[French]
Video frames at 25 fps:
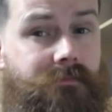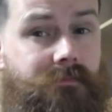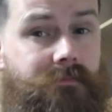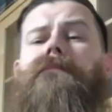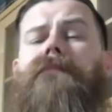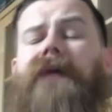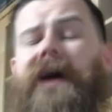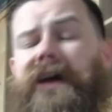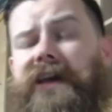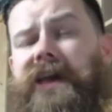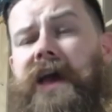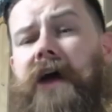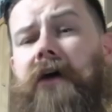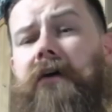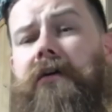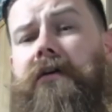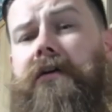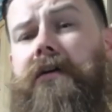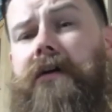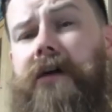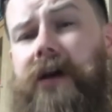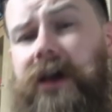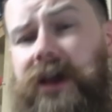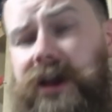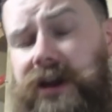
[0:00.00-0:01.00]

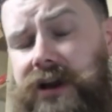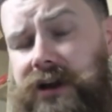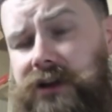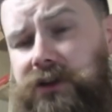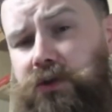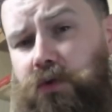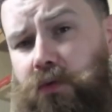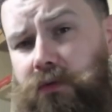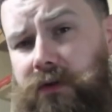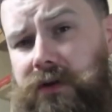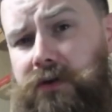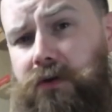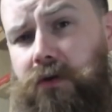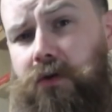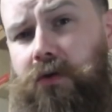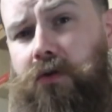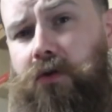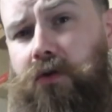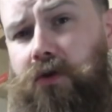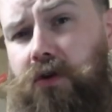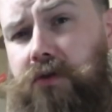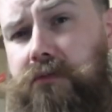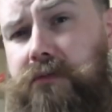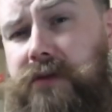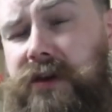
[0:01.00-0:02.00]
Bagarreur, il a trouvé dans le
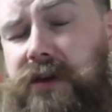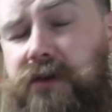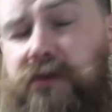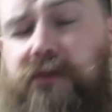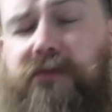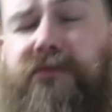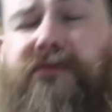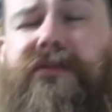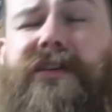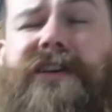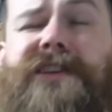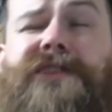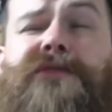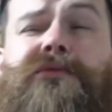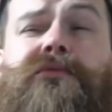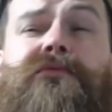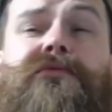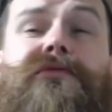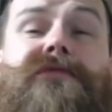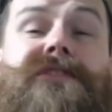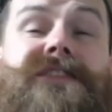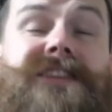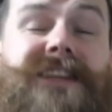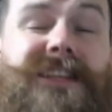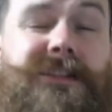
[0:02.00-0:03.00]
rugby une façon
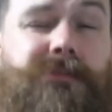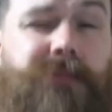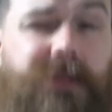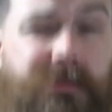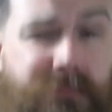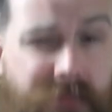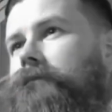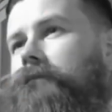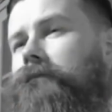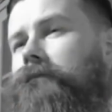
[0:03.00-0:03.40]
de s'exprimer.